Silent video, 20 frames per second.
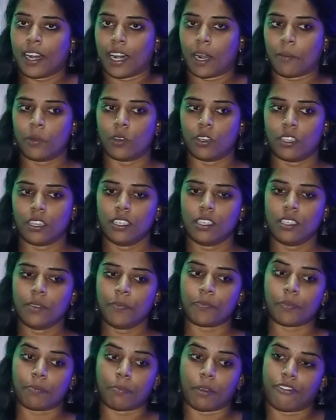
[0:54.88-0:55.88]
நம்ம வந்து
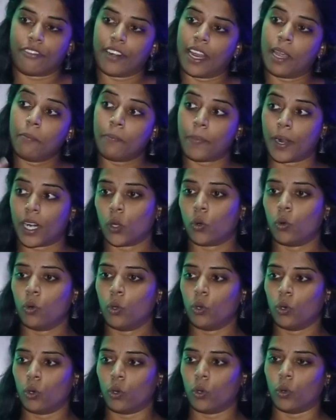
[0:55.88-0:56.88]
இப்போ ஃப்ரேம் பண்ண
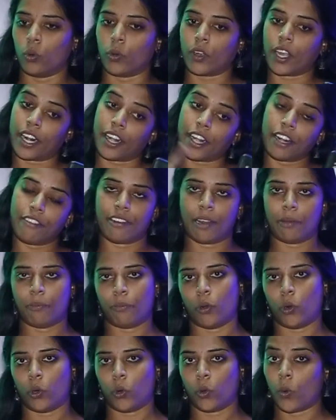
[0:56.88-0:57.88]
கொடுக்கணும் கண்ணாடி ஃப்ரேம்
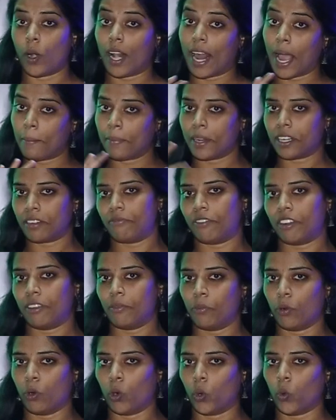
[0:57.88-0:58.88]
போடணும் லேமினேட் ஃப்ரேம்
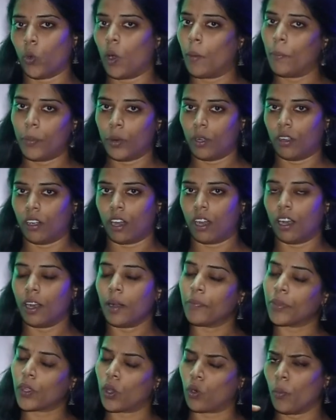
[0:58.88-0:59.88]
போடணும் அப்படின்னா
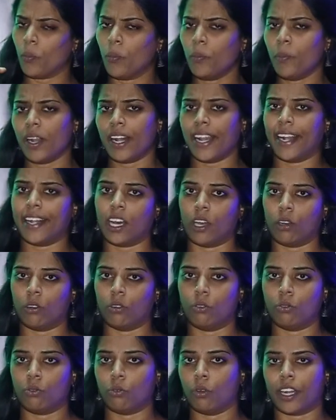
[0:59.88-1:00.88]
ரொம்ப லேட் ஆகும்
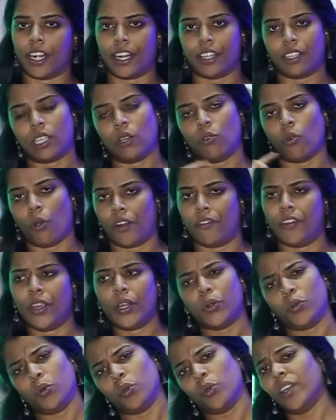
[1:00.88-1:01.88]
கிட்டத்தட்ட ஒன் வீக்
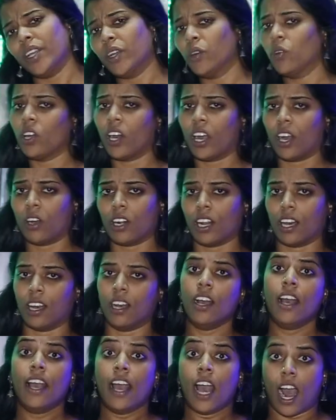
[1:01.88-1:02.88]
டூ வீக் கூட ஆகலாம்
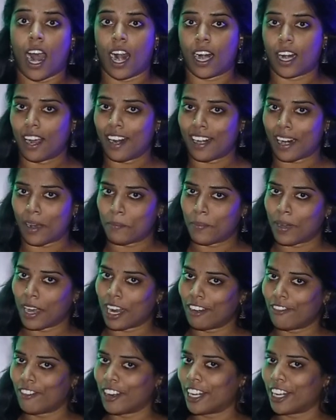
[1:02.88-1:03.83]
ஆனால் நம்ம ஆல்ஃபா